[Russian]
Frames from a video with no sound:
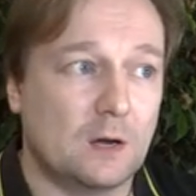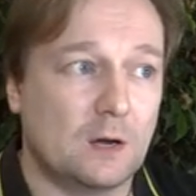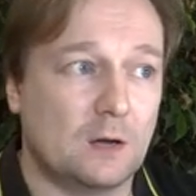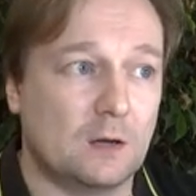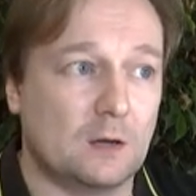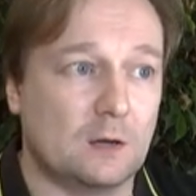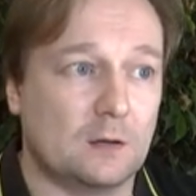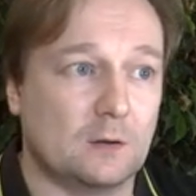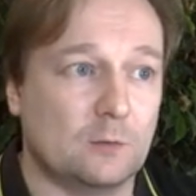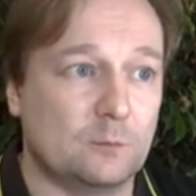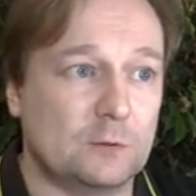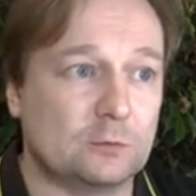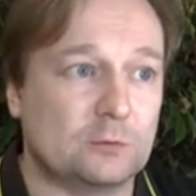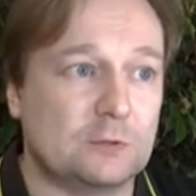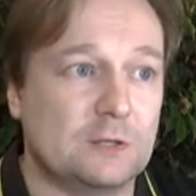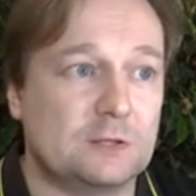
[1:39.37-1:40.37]
у
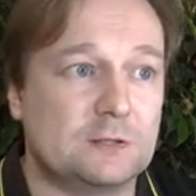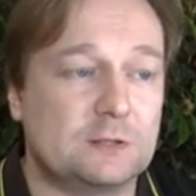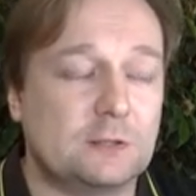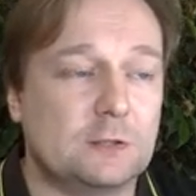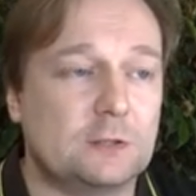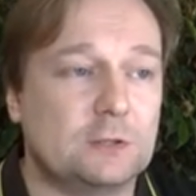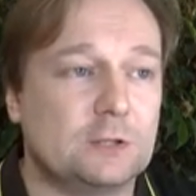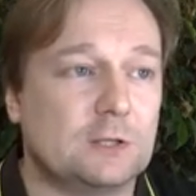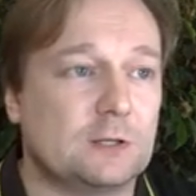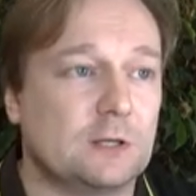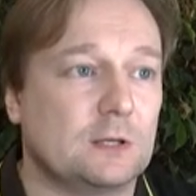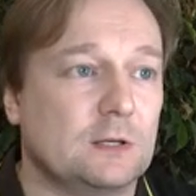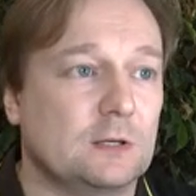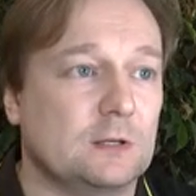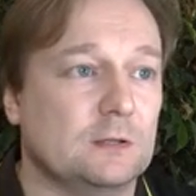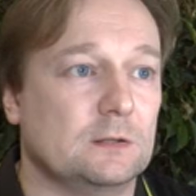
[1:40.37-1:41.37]
меня тут есть ссылочки
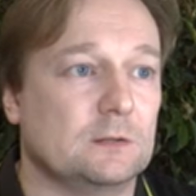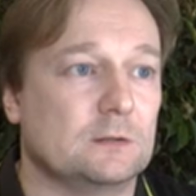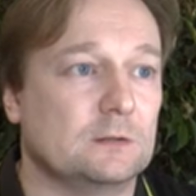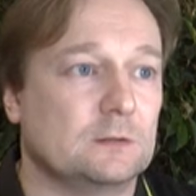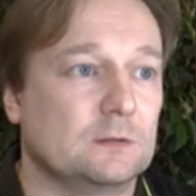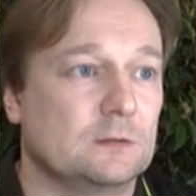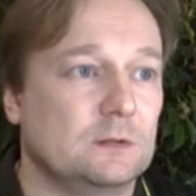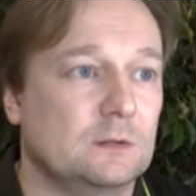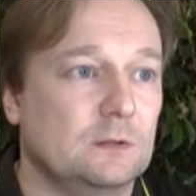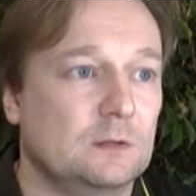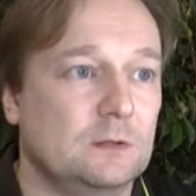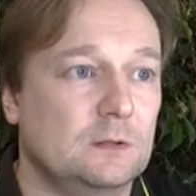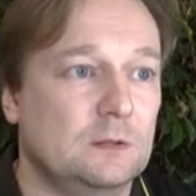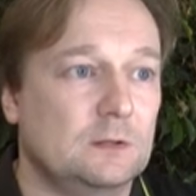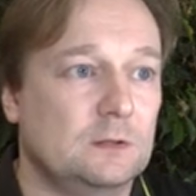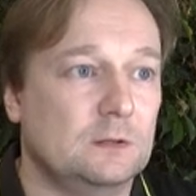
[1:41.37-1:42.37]
такие,
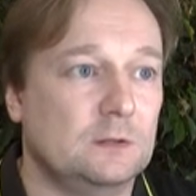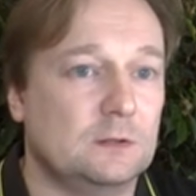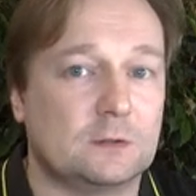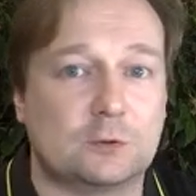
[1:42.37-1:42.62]
и